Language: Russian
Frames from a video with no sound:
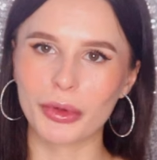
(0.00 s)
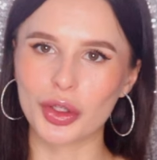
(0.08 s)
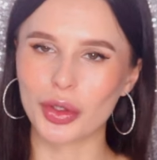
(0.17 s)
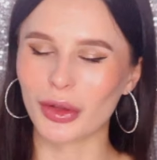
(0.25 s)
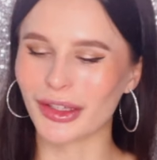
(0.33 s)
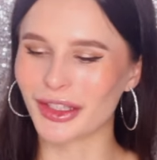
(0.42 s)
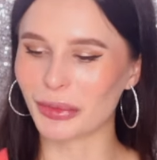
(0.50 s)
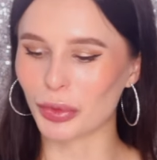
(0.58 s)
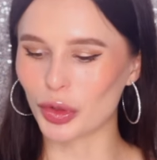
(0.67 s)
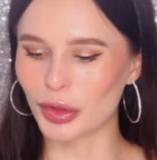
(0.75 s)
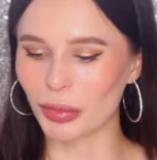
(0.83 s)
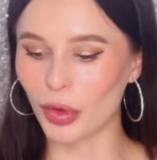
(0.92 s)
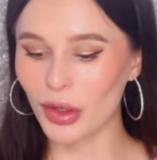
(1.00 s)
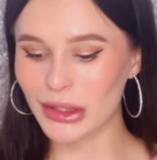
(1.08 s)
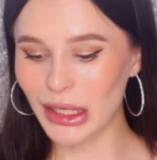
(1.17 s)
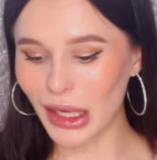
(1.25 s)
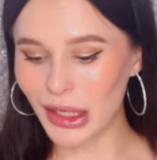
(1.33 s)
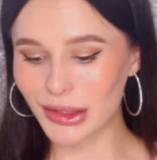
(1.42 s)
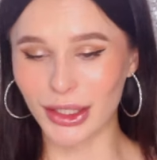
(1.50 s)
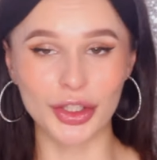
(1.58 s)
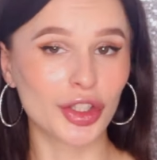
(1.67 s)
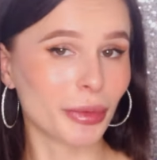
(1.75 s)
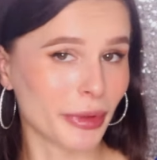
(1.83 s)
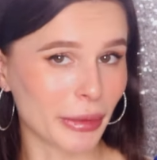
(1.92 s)
пришел один бьюти-бокс.
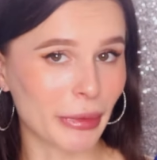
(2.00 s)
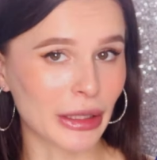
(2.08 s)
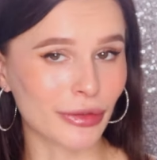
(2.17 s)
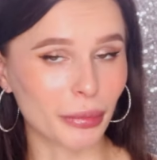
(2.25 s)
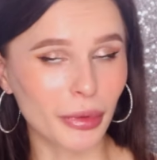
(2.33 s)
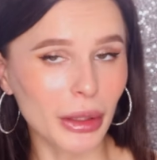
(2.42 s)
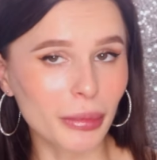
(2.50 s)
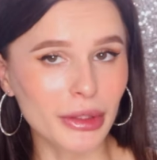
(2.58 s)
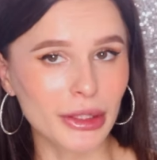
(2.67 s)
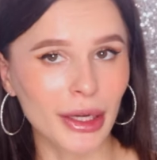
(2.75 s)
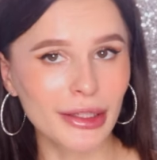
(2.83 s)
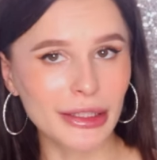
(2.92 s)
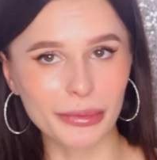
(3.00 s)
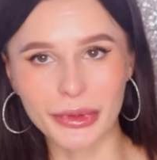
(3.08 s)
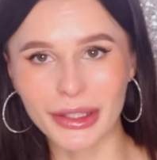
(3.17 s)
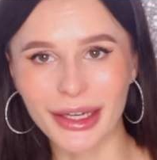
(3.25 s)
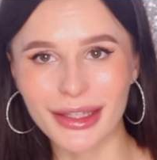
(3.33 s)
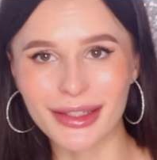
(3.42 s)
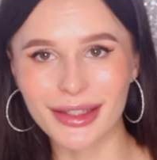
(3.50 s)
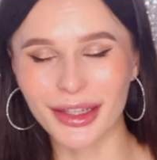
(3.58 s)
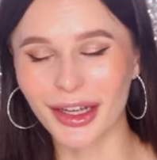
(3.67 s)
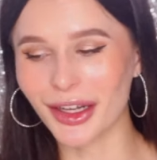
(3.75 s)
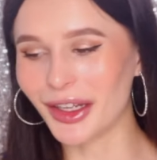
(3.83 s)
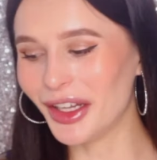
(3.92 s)
Скажите мне, ребят, вам было бы интересно смотреть
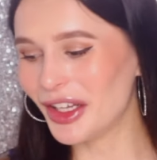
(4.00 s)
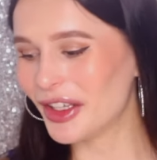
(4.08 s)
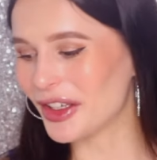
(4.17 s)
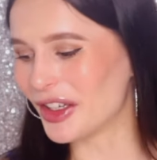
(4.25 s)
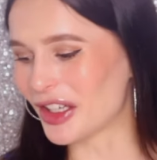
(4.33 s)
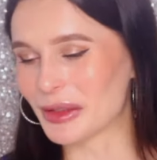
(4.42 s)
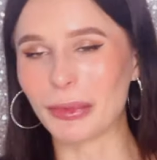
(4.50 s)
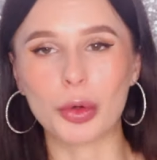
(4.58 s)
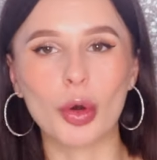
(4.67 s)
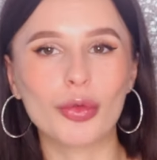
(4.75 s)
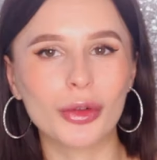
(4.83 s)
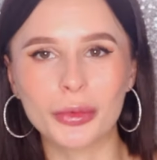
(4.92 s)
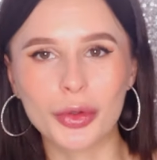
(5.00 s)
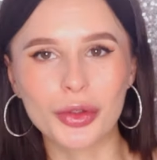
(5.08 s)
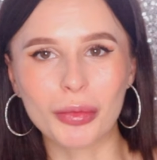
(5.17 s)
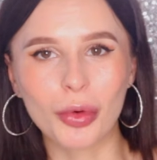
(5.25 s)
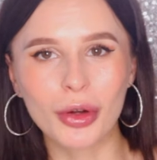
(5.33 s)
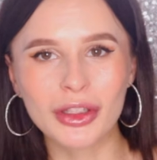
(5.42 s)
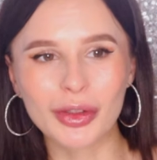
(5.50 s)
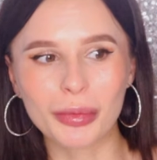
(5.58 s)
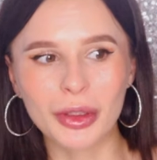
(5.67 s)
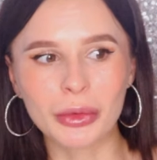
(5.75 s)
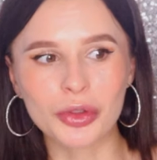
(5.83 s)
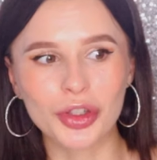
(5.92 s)
на распаковку бьюти-боксов,
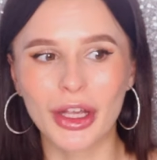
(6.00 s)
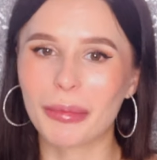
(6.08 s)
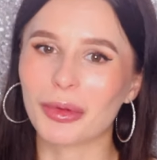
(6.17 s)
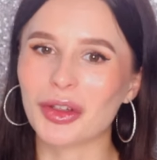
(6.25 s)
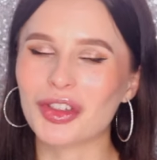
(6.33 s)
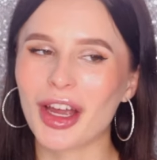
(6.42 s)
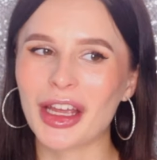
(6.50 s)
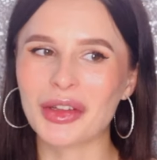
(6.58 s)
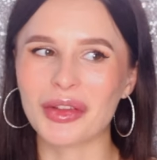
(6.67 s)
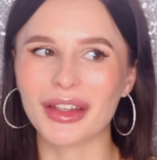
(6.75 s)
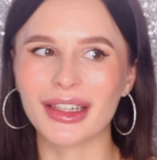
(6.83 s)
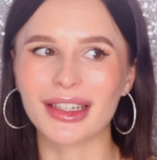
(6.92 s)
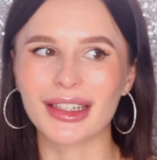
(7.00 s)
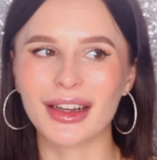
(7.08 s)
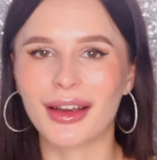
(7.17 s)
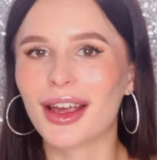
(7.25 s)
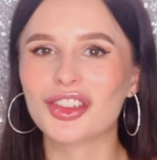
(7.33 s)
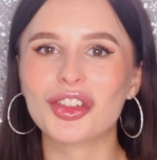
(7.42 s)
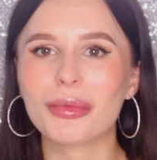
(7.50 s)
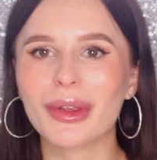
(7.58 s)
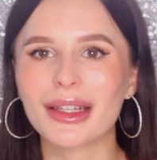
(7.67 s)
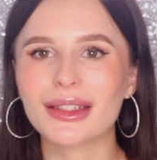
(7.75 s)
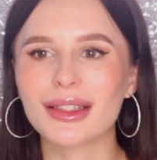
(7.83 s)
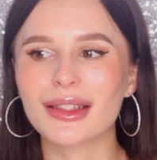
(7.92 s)
потому что я получаю их а, каждый
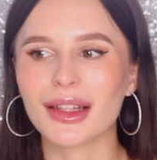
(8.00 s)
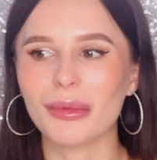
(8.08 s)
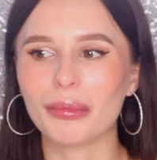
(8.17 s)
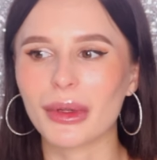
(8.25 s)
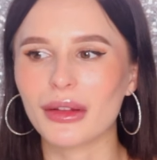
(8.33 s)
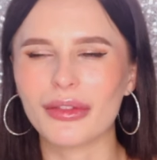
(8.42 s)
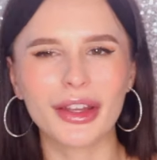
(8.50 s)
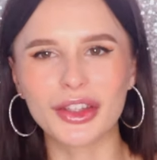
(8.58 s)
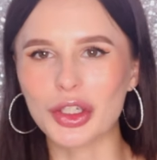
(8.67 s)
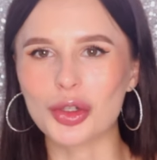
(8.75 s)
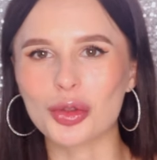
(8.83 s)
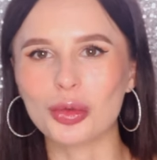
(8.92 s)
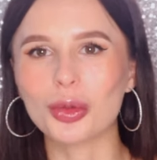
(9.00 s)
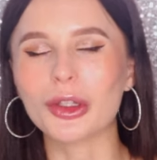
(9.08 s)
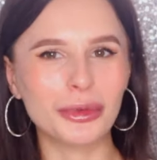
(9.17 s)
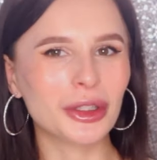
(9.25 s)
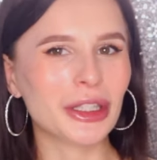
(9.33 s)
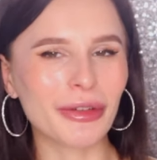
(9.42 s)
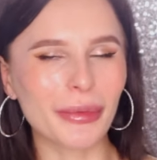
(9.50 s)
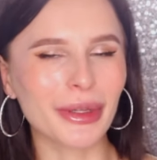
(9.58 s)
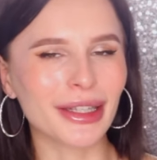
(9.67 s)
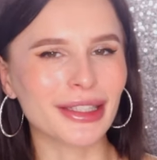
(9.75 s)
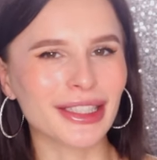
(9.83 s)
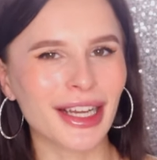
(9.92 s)
месяц, там, по 2-3 штуки. Будет ли вам
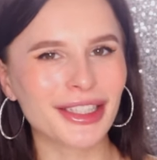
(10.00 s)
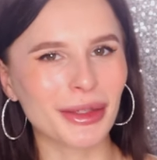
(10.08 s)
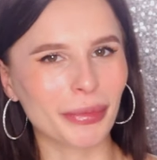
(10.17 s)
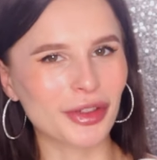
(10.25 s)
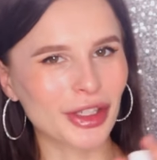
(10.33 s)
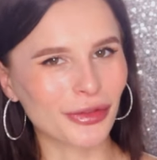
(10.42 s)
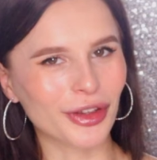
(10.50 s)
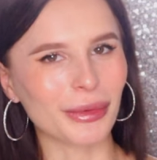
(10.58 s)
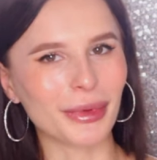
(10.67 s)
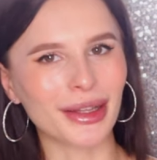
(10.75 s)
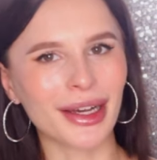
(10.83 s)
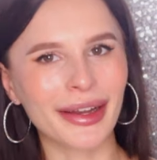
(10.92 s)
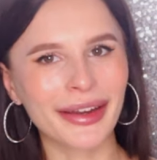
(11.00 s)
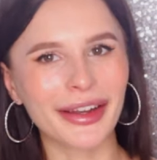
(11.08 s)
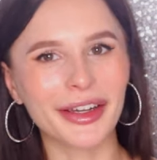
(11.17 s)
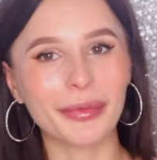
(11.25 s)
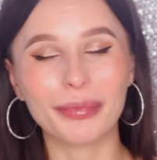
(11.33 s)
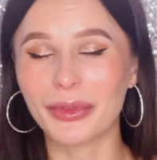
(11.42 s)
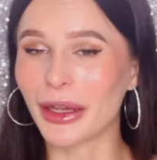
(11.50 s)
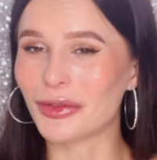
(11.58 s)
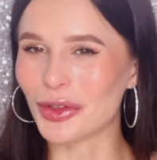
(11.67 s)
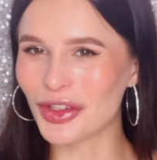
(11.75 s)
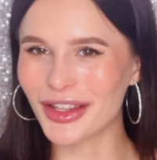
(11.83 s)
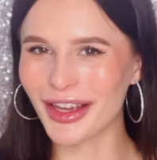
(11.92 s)
это интересно, пишите в комментариях, я
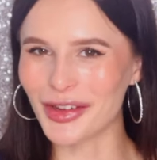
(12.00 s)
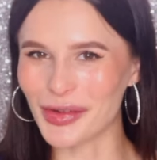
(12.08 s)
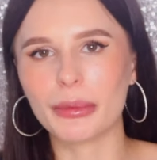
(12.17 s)
все читаю.